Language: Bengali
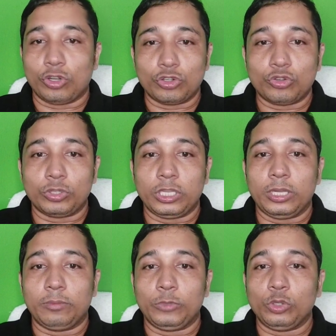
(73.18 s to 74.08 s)
সংসদে
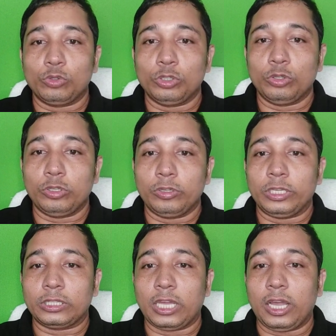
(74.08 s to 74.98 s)
বিরোধী দলীয়
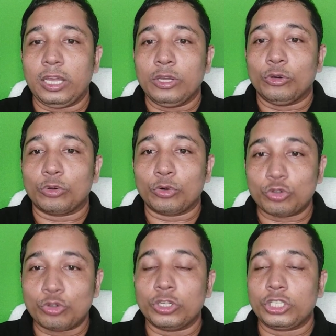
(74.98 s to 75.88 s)
নেতা
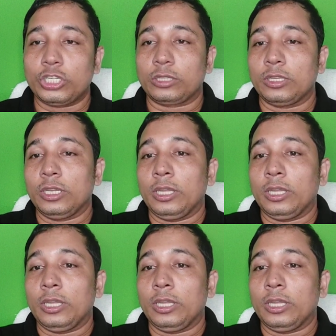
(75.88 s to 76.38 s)
রোশন এরশাদ